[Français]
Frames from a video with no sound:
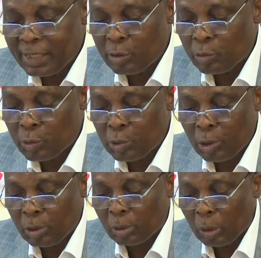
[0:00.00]

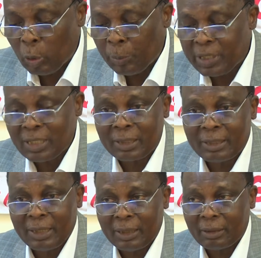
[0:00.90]
institutions
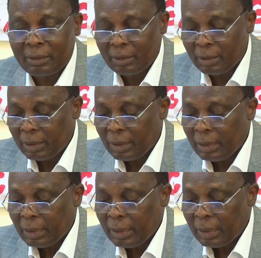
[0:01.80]
représentées
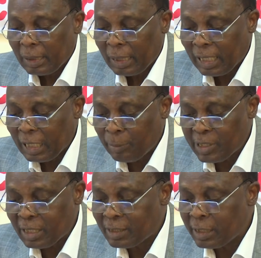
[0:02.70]
à la présente